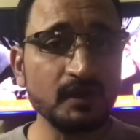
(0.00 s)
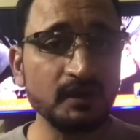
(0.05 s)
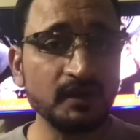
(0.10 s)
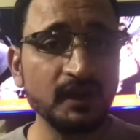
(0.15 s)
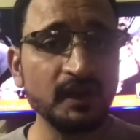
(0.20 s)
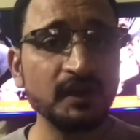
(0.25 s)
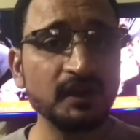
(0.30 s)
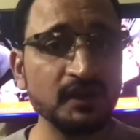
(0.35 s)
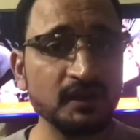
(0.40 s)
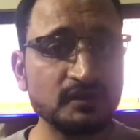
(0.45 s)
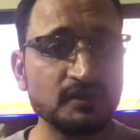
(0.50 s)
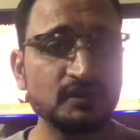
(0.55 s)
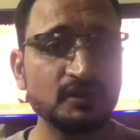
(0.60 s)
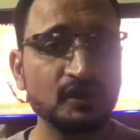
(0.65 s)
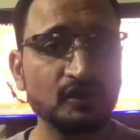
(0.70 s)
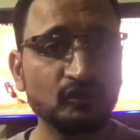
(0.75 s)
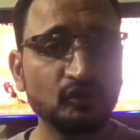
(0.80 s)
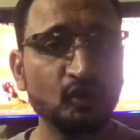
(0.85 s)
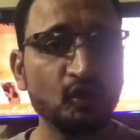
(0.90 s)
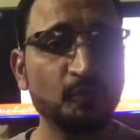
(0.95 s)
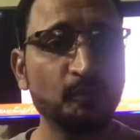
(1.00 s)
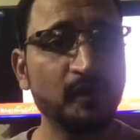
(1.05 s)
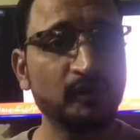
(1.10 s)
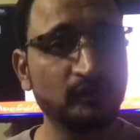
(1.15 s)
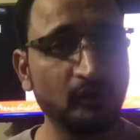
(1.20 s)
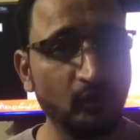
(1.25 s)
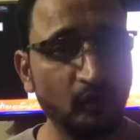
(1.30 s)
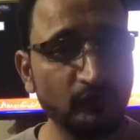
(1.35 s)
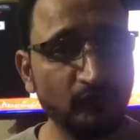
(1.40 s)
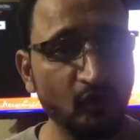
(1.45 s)
कि इस चीज़ के ऊपर
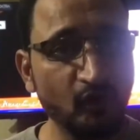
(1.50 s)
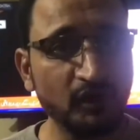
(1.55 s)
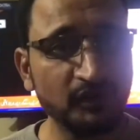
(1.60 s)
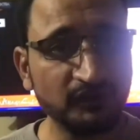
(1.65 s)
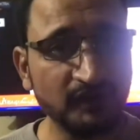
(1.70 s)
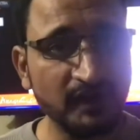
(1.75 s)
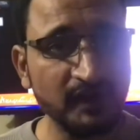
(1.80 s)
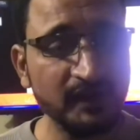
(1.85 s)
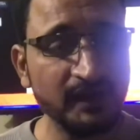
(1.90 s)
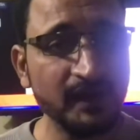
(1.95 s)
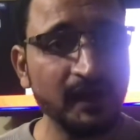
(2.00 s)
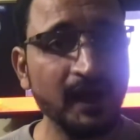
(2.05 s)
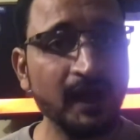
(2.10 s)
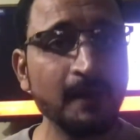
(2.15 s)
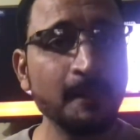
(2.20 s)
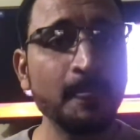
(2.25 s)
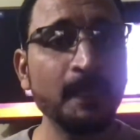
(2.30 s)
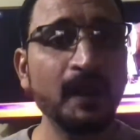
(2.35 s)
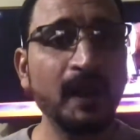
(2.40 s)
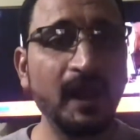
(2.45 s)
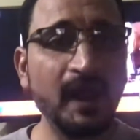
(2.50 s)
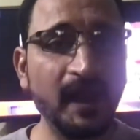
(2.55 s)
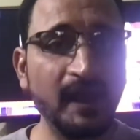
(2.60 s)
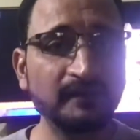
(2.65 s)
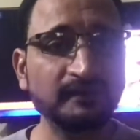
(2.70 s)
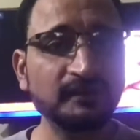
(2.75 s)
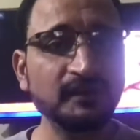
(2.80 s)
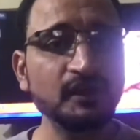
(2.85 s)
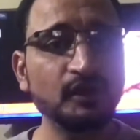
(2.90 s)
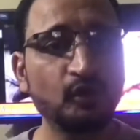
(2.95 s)
ज़रूर फोकस करिएगा
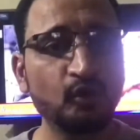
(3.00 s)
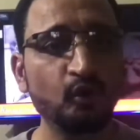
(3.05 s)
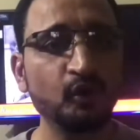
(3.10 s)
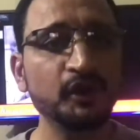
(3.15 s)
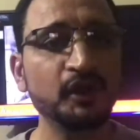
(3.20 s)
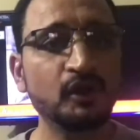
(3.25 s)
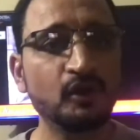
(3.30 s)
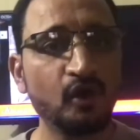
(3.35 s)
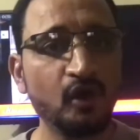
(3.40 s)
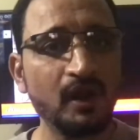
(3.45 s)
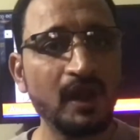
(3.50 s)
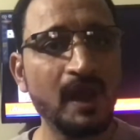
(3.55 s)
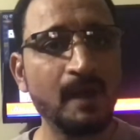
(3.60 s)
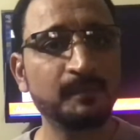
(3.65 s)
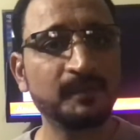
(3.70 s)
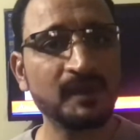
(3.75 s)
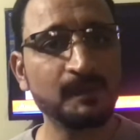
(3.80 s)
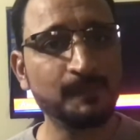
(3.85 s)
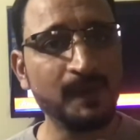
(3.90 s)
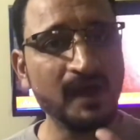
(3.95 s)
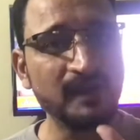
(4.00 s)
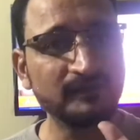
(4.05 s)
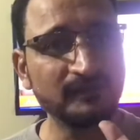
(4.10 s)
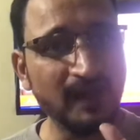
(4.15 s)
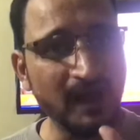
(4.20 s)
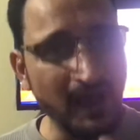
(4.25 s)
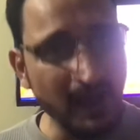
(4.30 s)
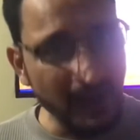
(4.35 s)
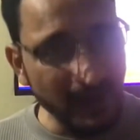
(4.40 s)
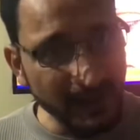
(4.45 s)
ऐसी कोई कॉल आपके पास
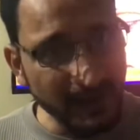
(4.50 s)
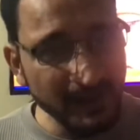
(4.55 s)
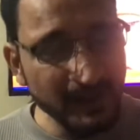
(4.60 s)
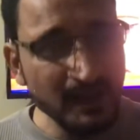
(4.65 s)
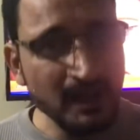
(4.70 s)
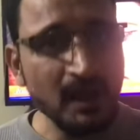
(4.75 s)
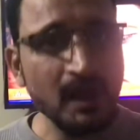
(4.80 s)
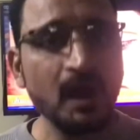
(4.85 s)
आए